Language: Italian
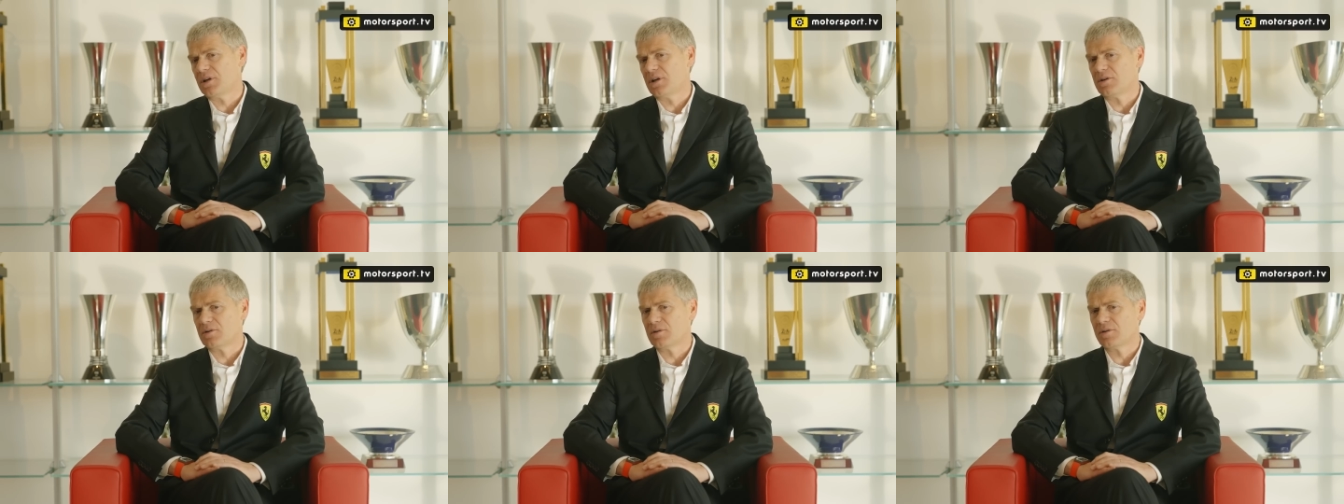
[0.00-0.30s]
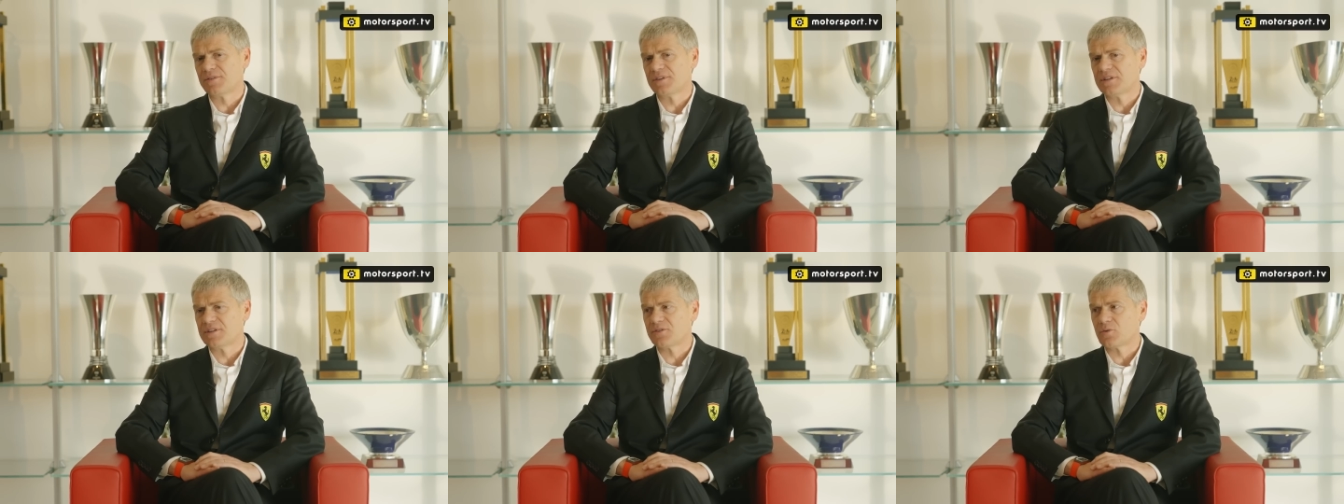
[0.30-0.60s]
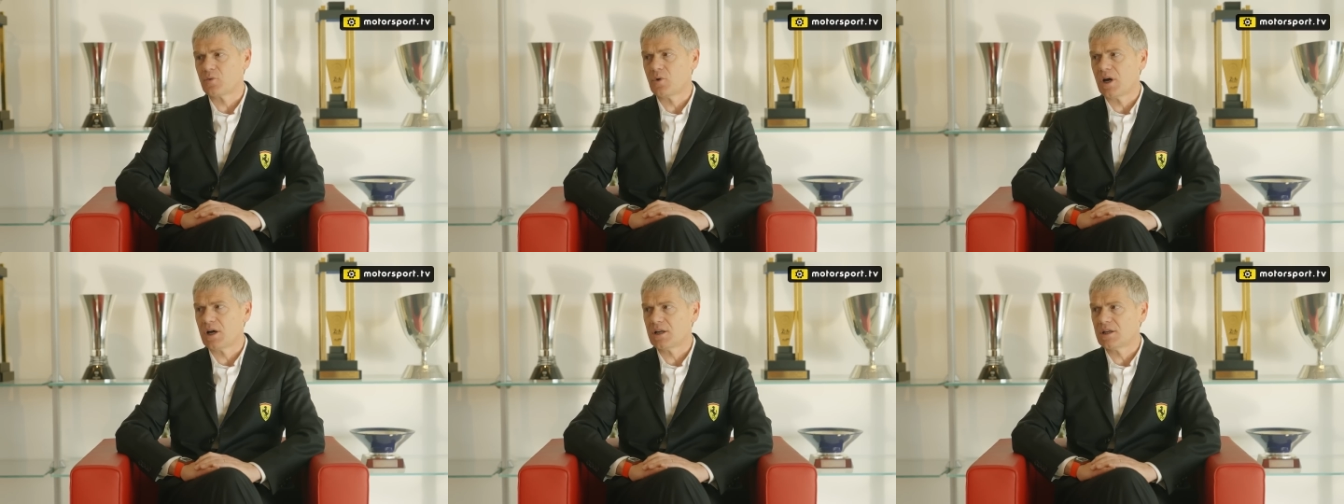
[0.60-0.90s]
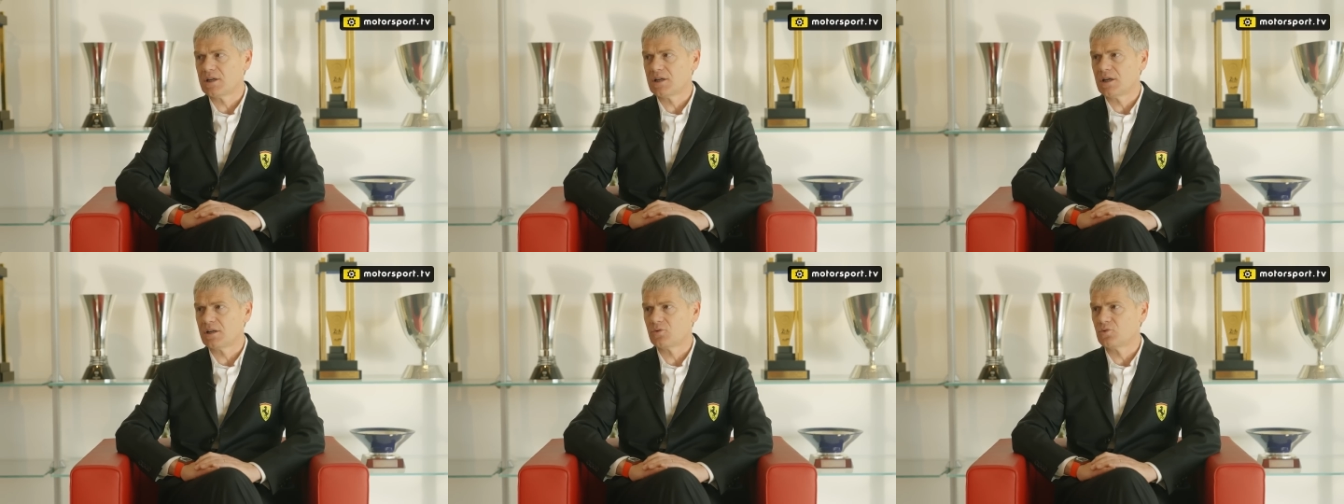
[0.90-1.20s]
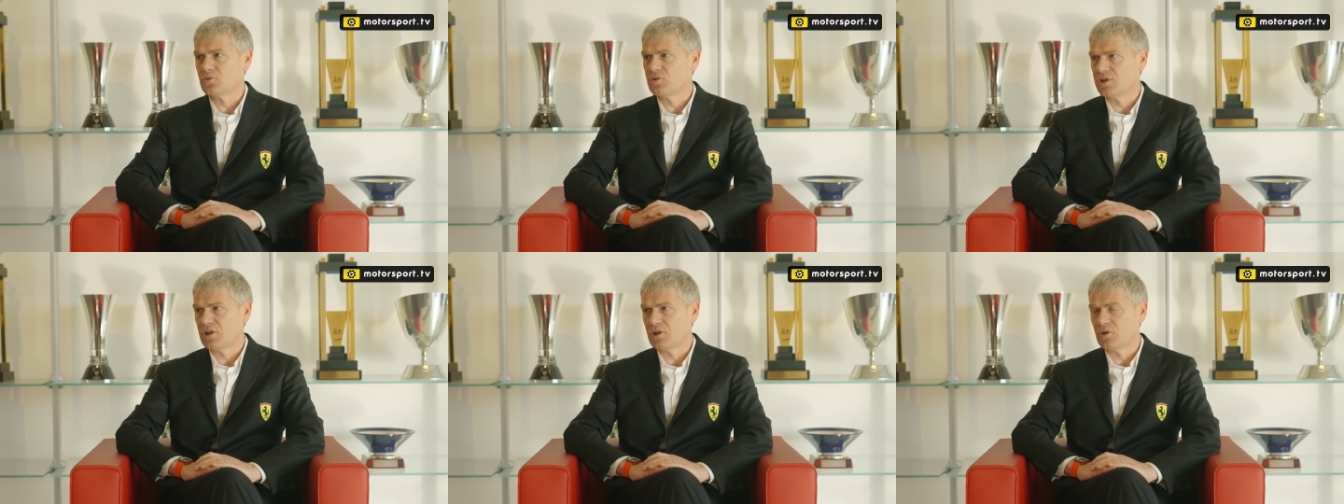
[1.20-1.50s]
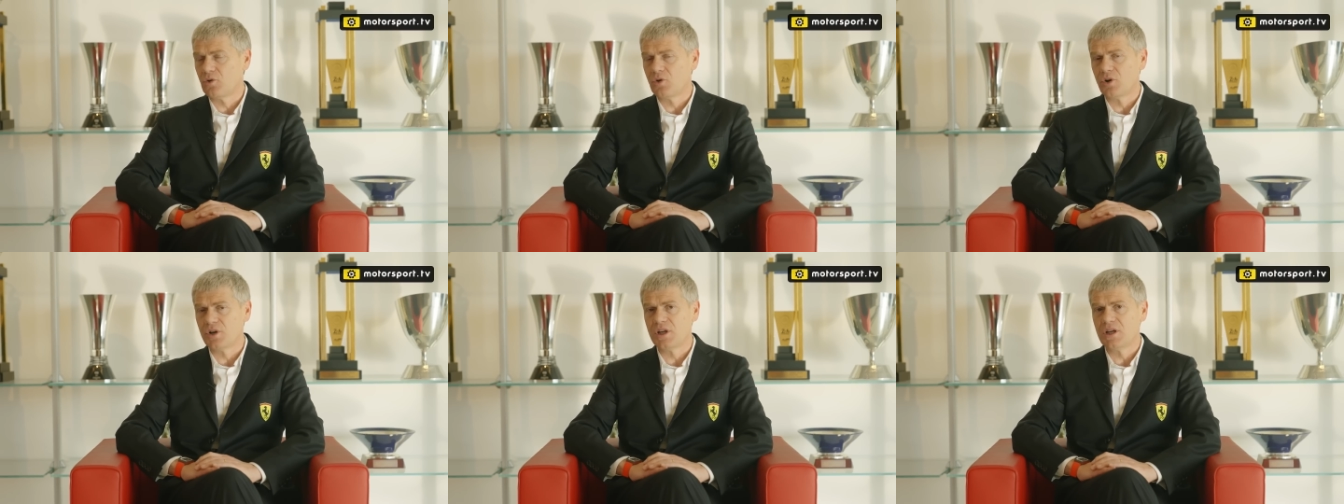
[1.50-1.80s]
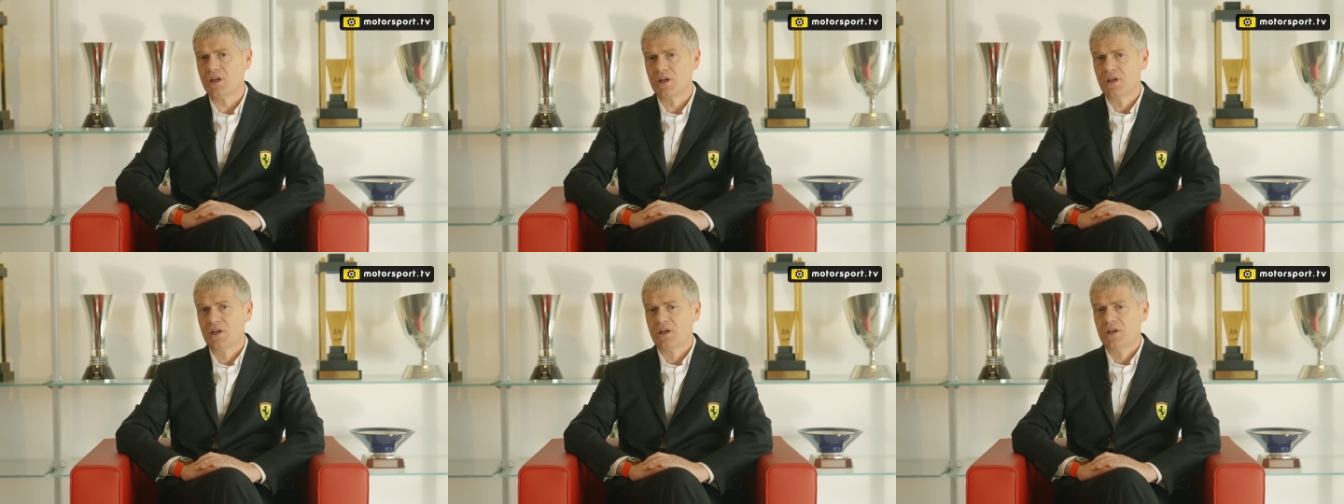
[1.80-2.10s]
la nostra squadra, tutti
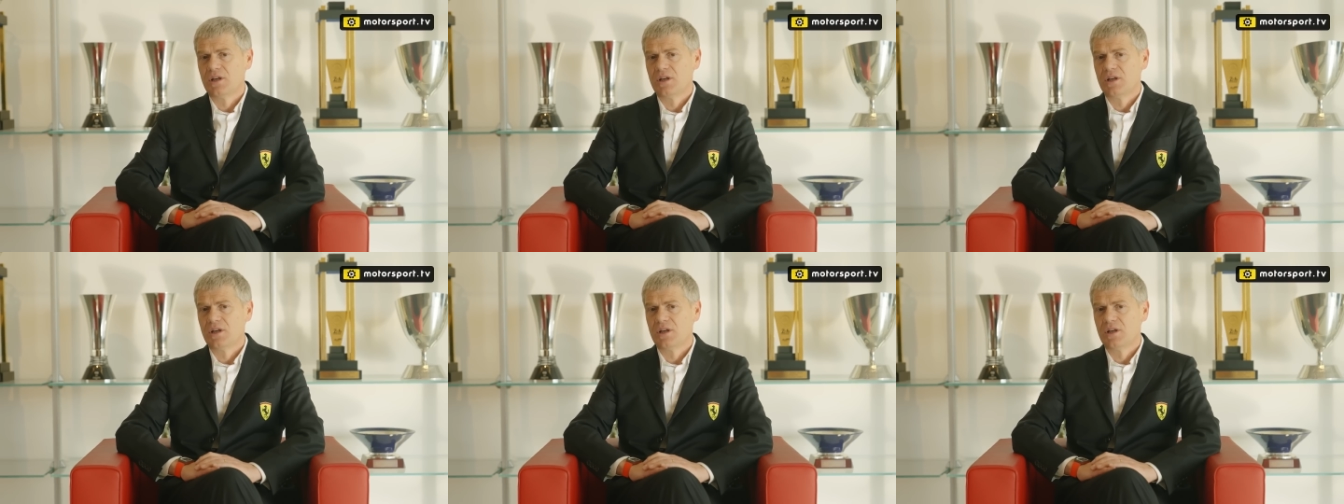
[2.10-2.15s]
noi,